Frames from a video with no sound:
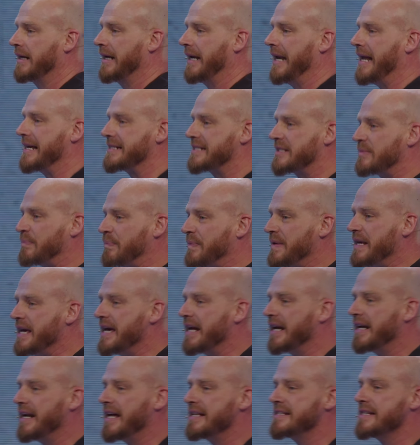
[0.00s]
Las
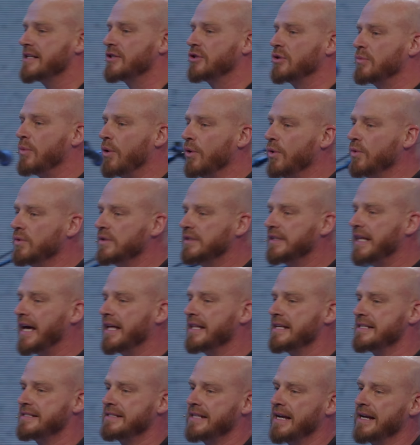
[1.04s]
piernas de tu
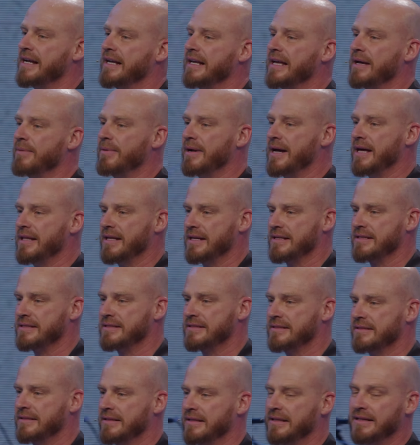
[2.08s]
voluntad están
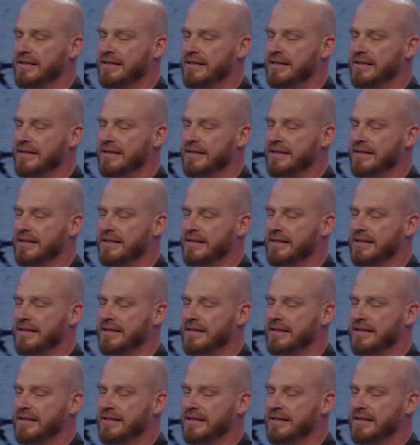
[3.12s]
quebradas.